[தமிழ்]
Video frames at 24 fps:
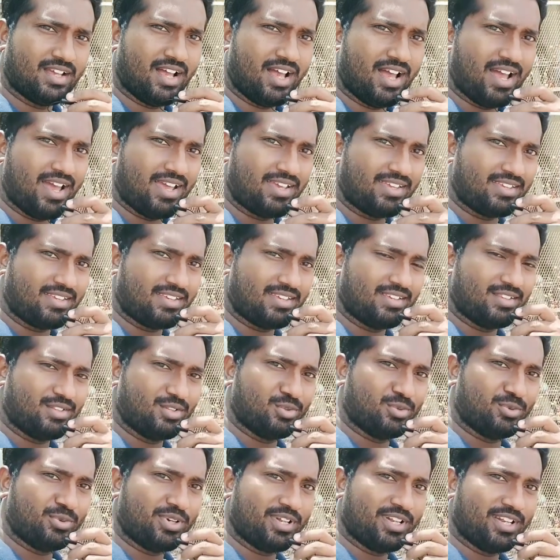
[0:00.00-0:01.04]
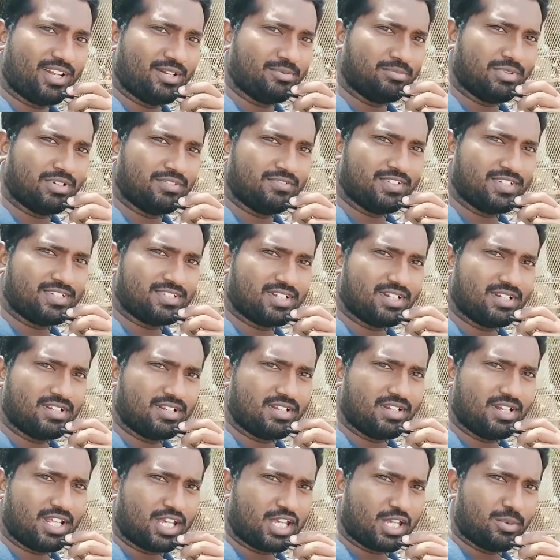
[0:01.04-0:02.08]
ஹாய் இது உங்கள் நண்பன் வின்சன்
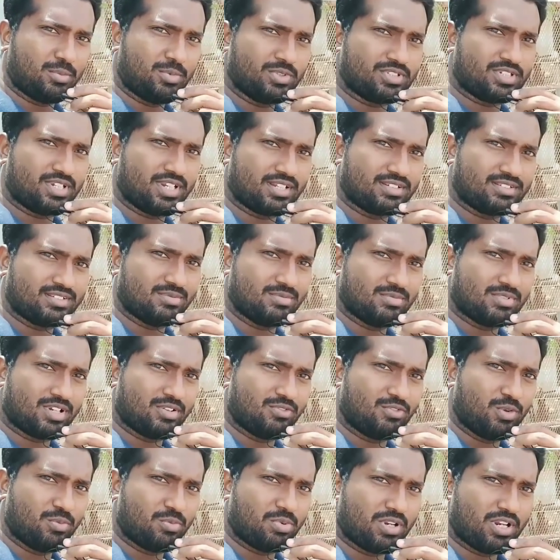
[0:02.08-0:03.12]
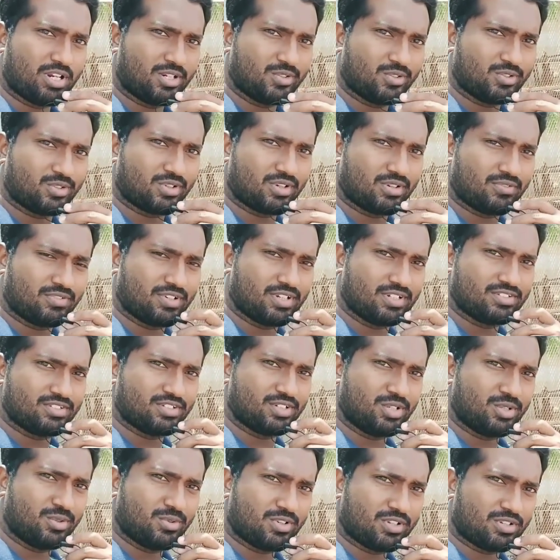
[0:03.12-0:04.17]
இன்றைக்கி கெமிஸ்ட்ரி எக்ஸாம் ரிவ்யூ பண்ணலான்னு வந்திருக்கேன்
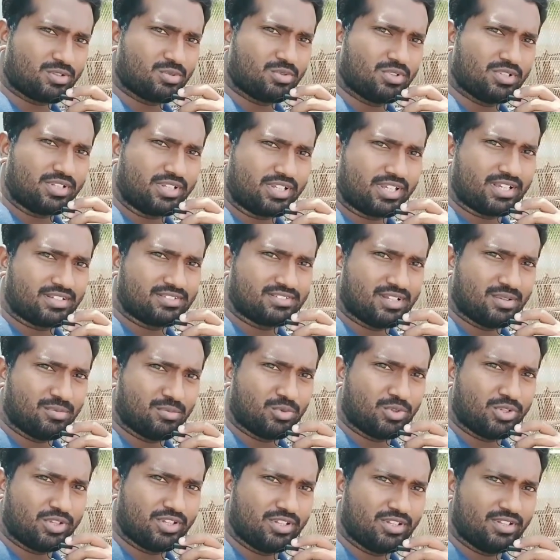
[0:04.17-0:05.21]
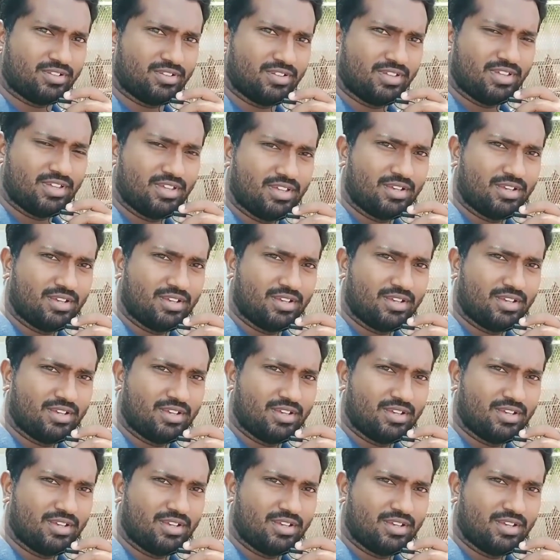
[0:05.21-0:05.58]
ஃப்ரெண்ட்ஸ் இன்னையோட டுவெல்த்துக்கு எக்ஸாம் முடியுது